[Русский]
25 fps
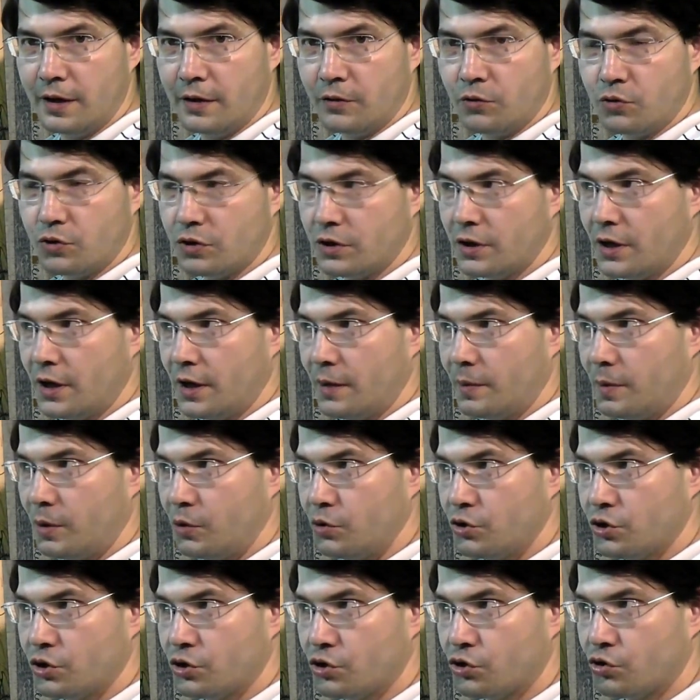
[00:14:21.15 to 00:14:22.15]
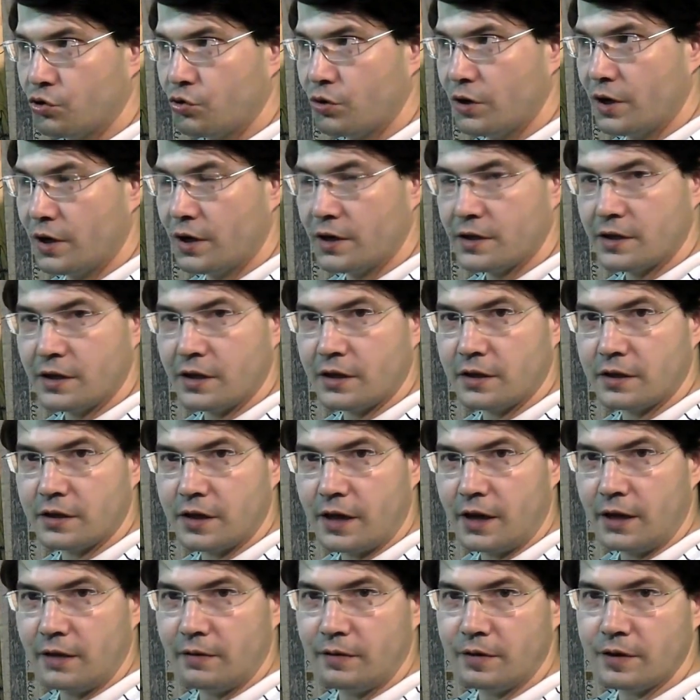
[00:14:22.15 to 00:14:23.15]
То есть получится, что «я»
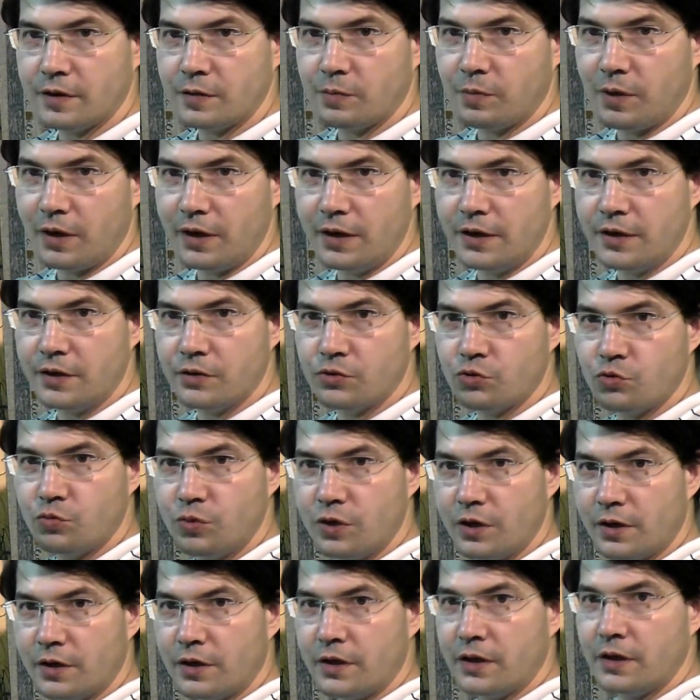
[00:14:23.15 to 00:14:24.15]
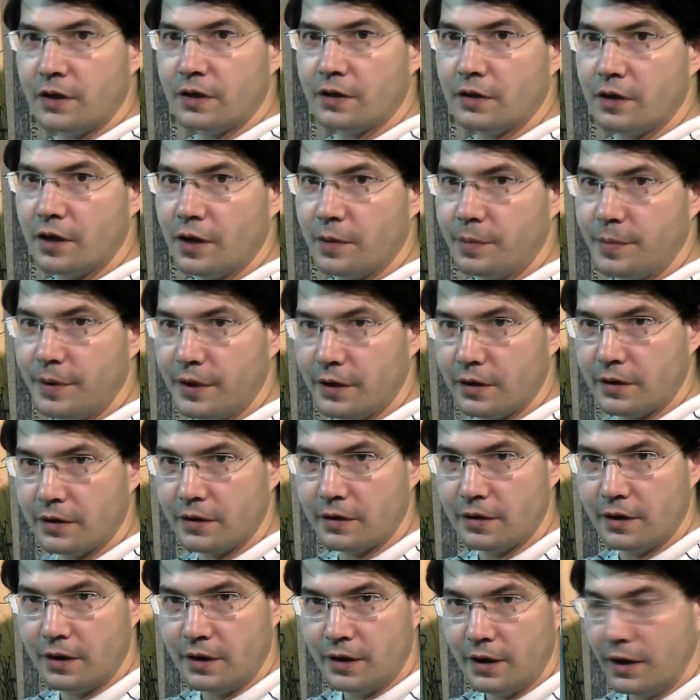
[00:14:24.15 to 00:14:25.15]
раскалывается по линии субъект и объект,
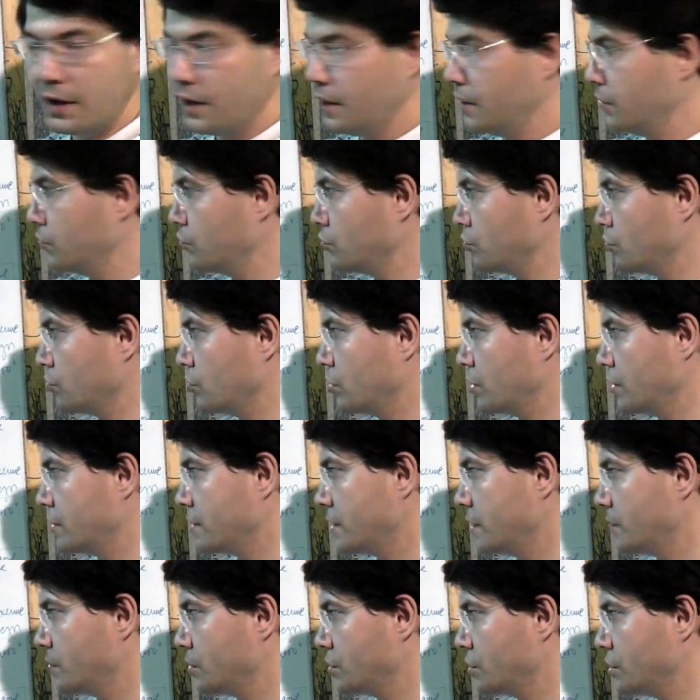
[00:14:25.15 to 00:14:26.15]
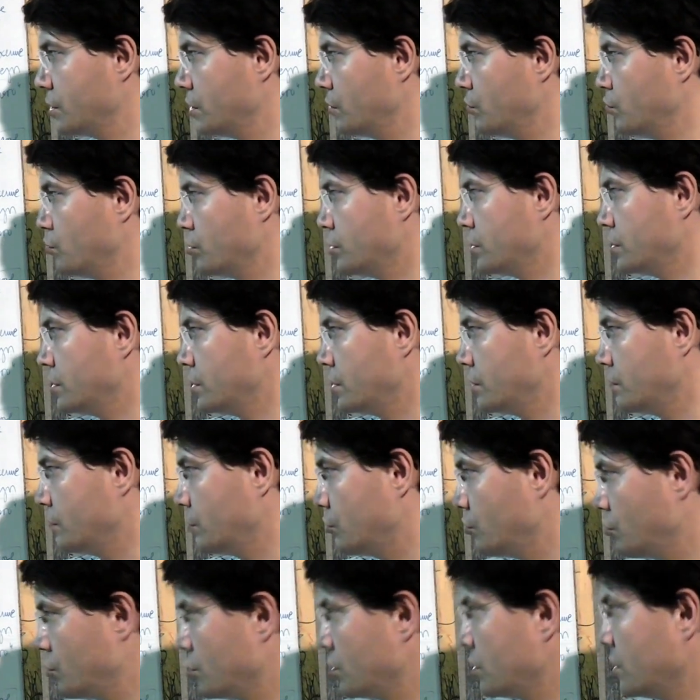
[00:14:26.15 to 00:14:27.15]
да? То есть вот та самая же рекурсия. Здесь
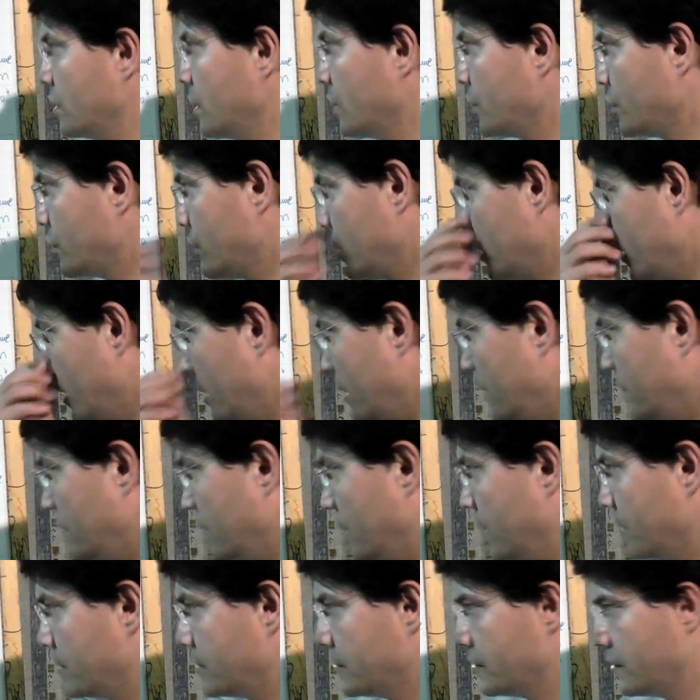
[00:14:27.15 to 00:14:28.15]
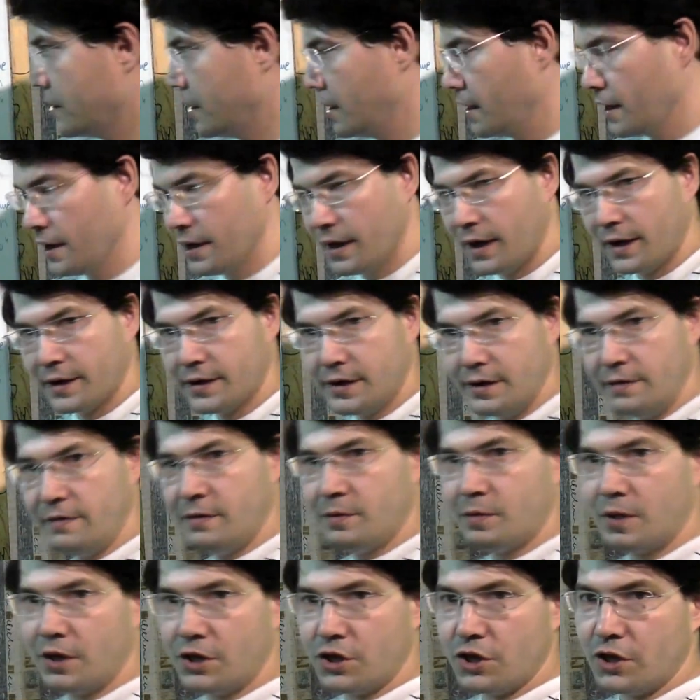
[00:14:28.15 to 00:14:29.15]
ведь точно так же я является
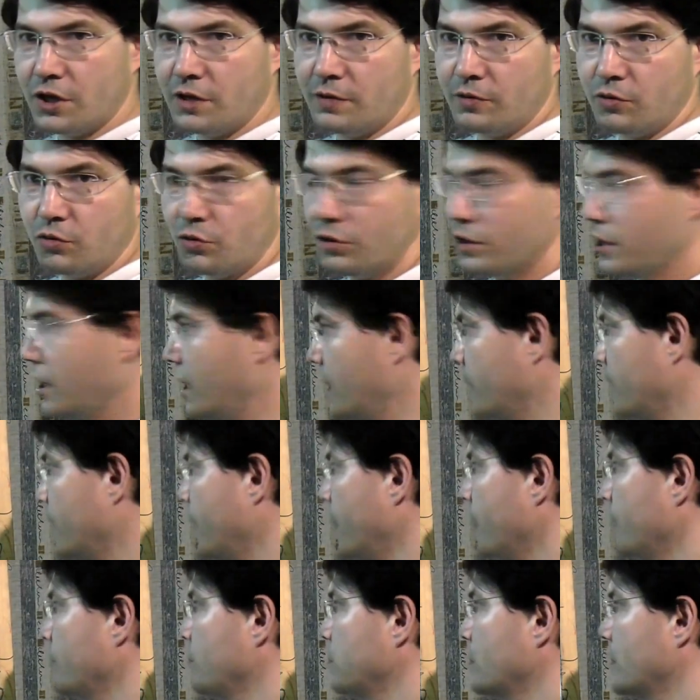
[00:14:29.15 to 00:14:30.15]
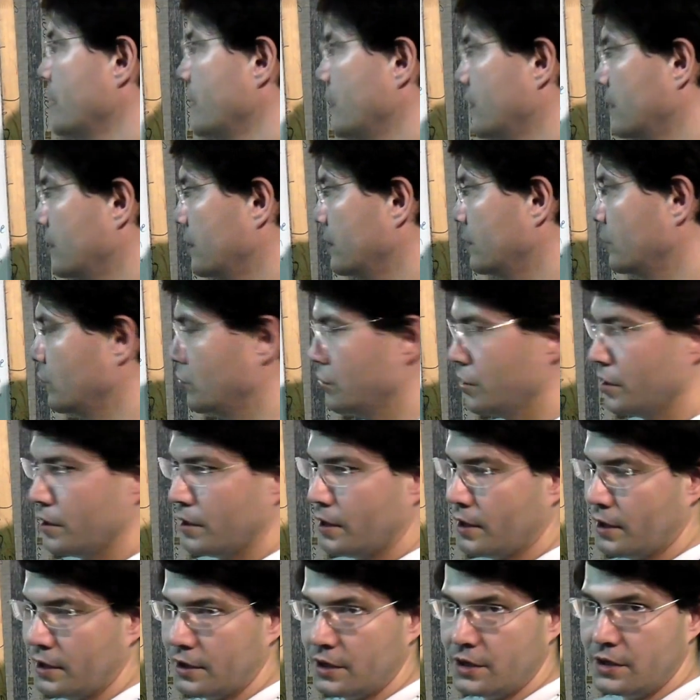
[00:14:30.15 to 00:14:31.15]
активным началом, то есть как, как бы, ну,
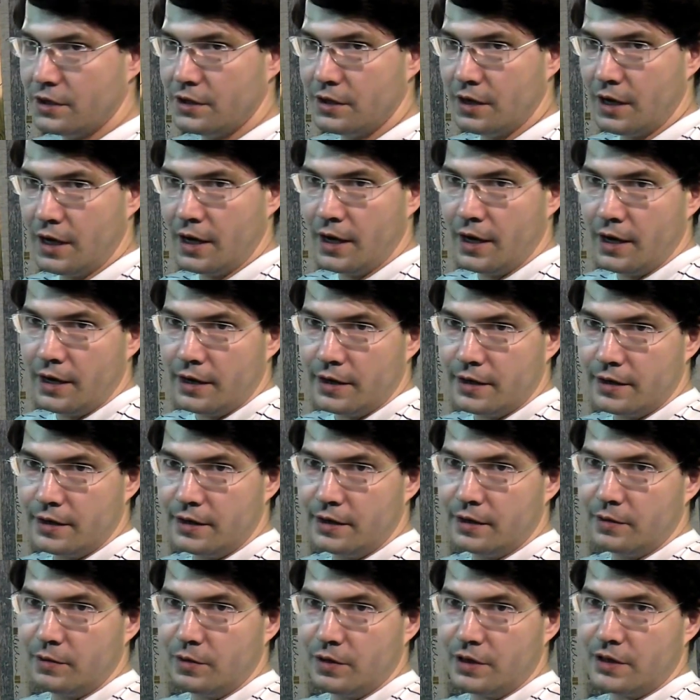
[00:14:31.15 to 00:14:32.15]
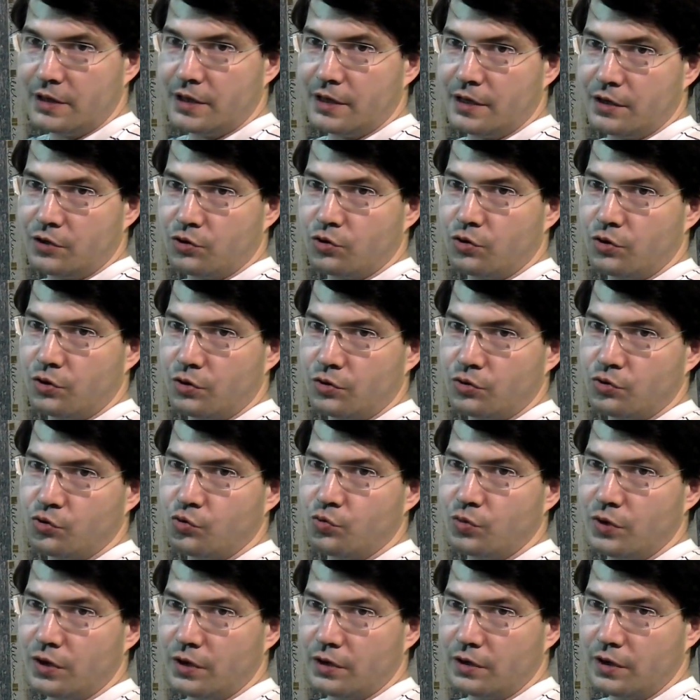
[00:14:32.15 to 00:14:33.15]
а, еди, едино нельзя сказать, что она
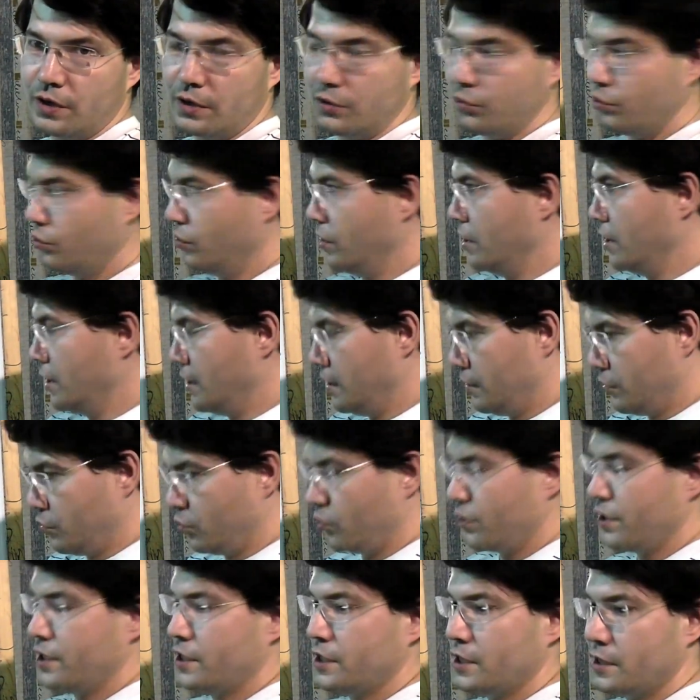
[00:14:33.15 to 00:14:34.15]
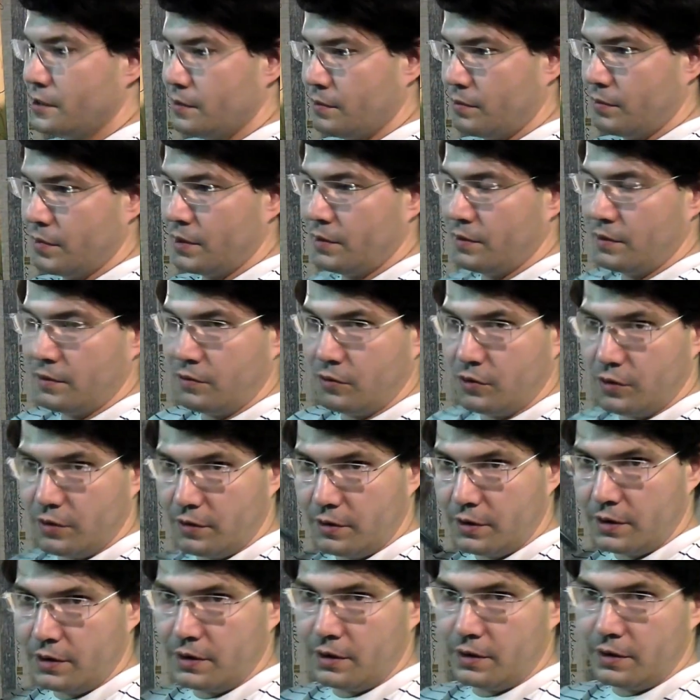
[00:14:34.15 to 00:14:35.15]
субъект, да, ну, ну, если мы вот
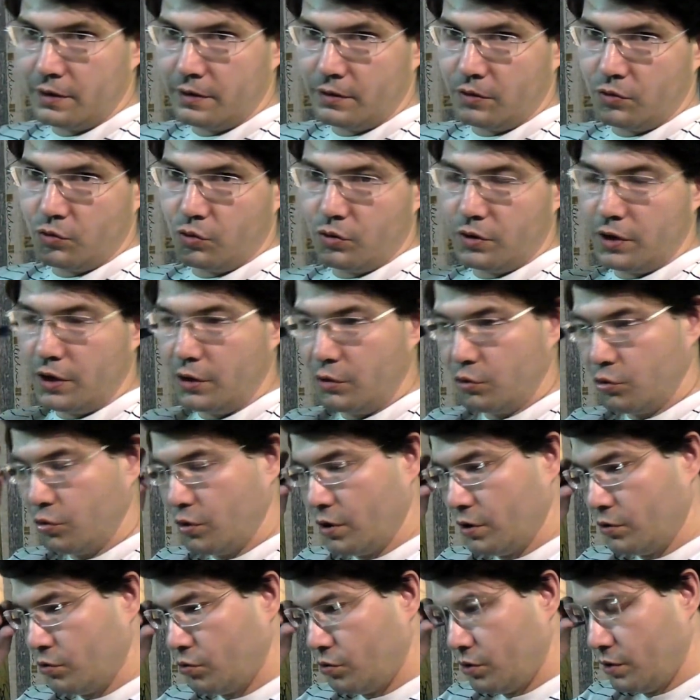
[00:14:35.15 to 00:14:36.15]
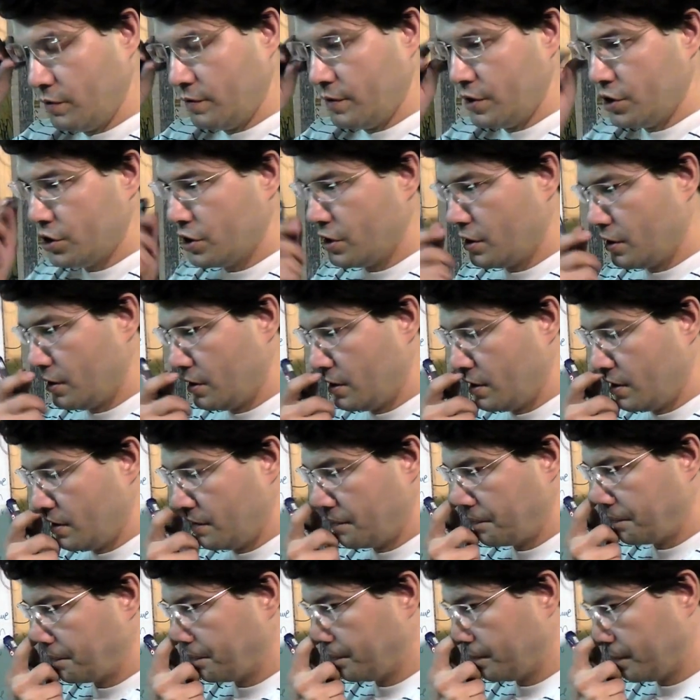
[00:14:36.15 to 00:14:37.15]
э, ту аналогию, которую в начале
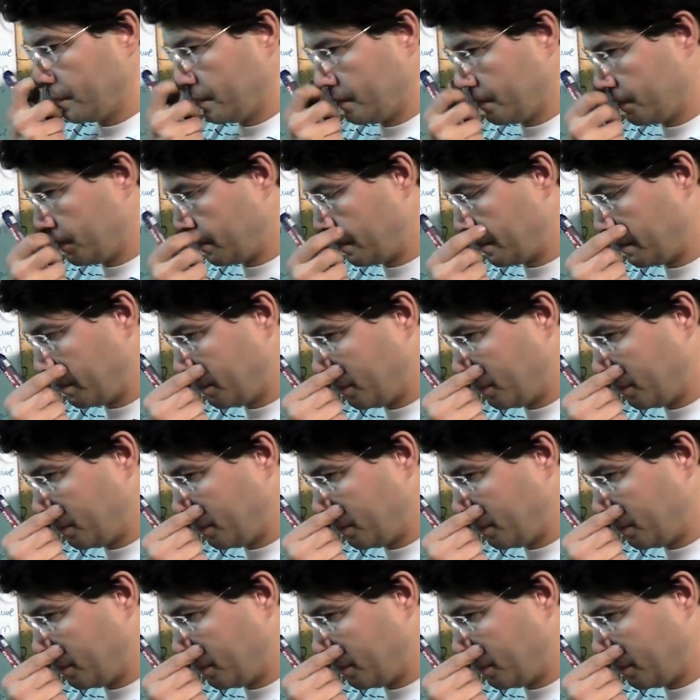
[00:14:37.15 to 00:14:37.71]
э,